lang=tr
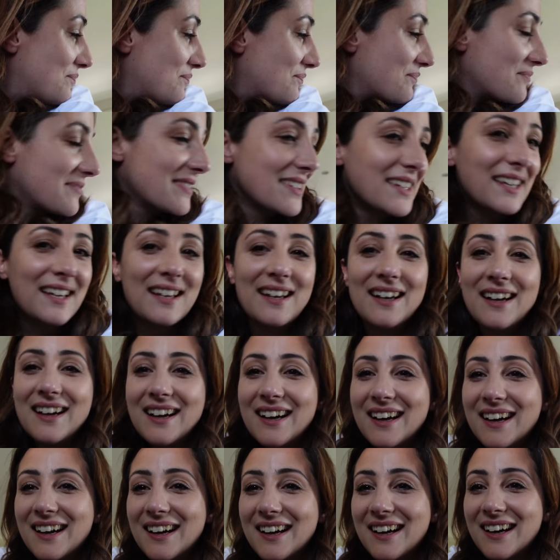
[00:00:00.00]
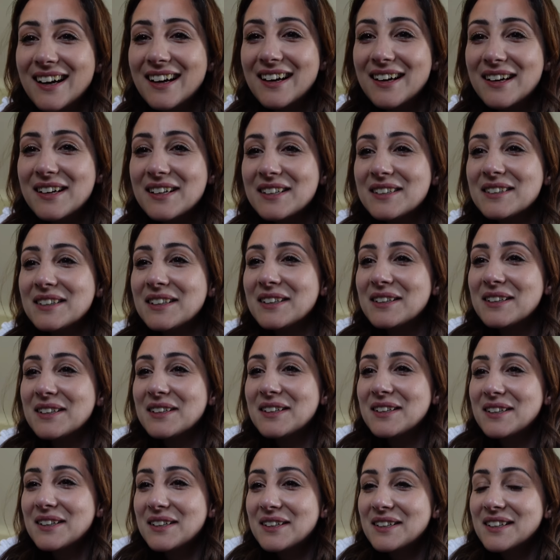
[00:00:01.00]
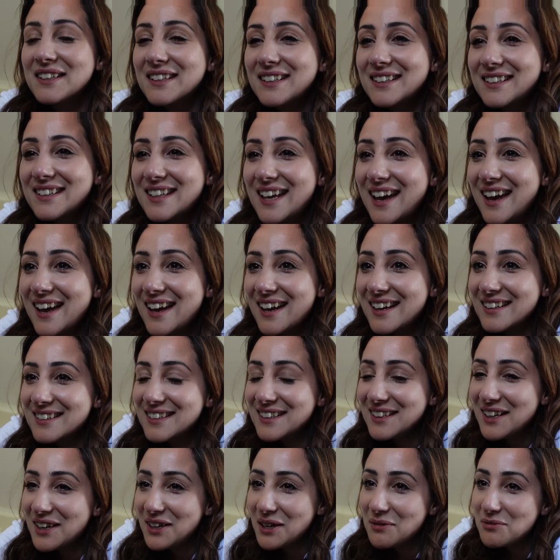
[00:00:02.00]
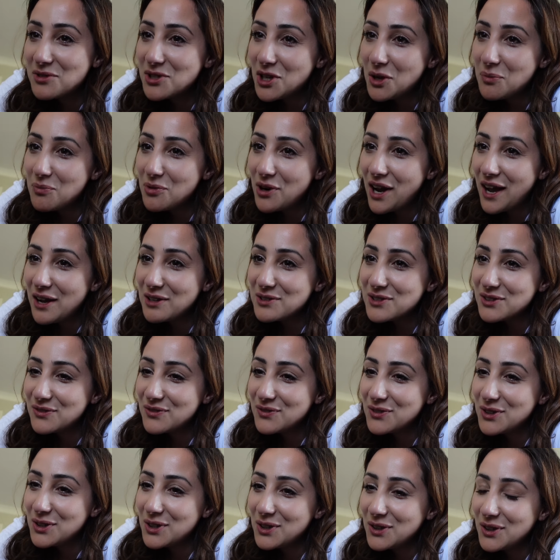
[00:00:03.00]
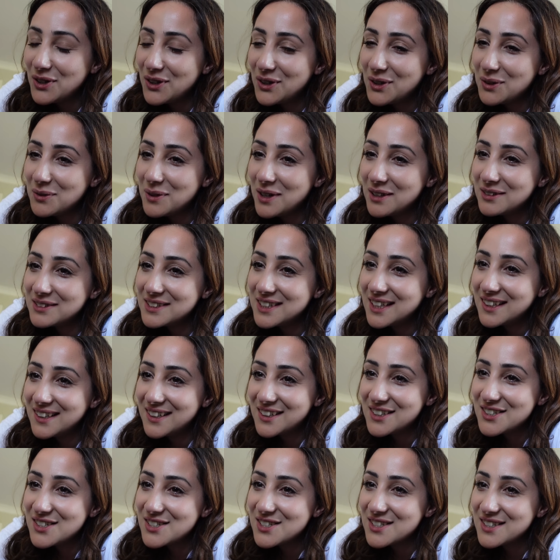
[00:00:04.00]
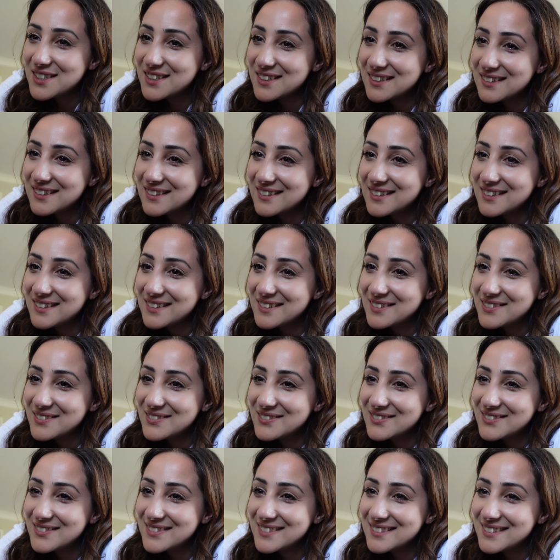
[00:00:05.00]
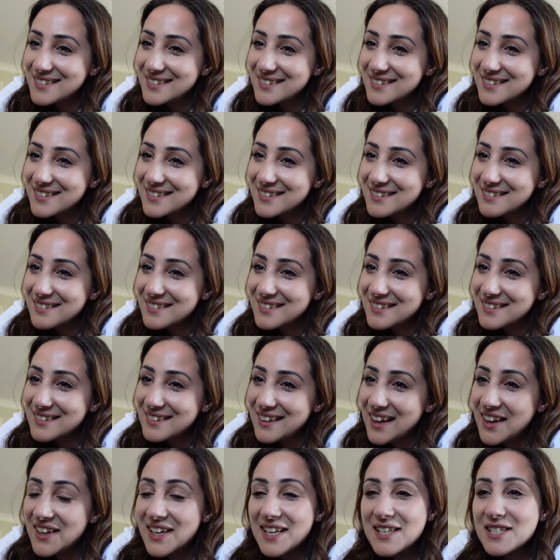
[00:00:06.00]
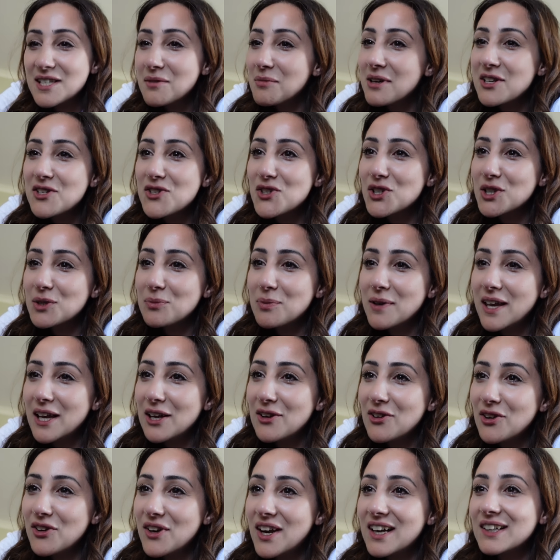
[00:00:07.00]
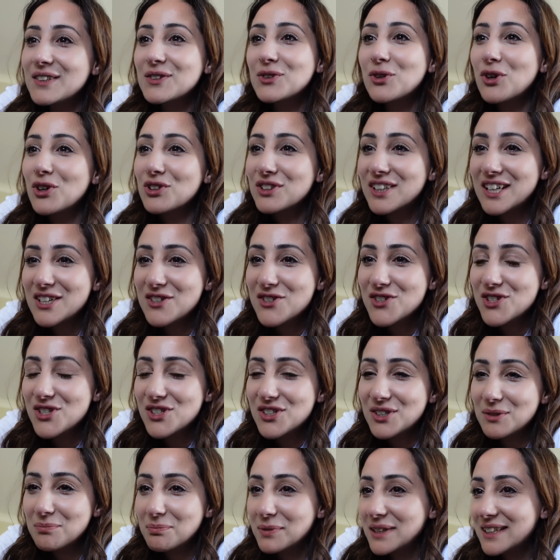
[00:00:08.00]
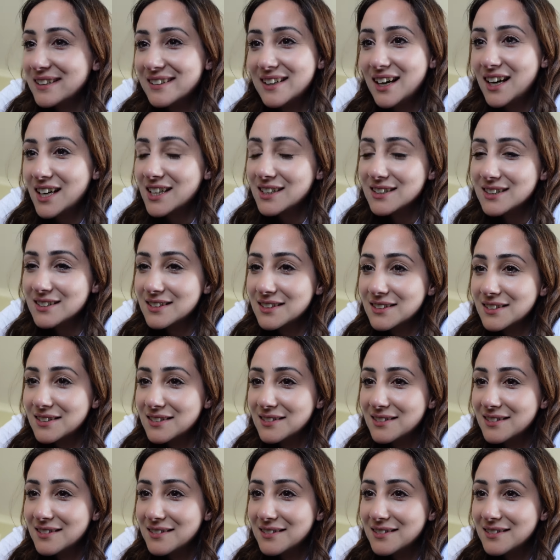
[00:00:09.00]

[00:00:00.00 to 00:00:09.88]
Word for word: Rosa wanted five guys. Yeah, Dylan, I'm so proud of you. Well done aşkım. Thank you. Thank you. E ne zaman çıkıp geliyorsun artık oradan çık. Bitti artık.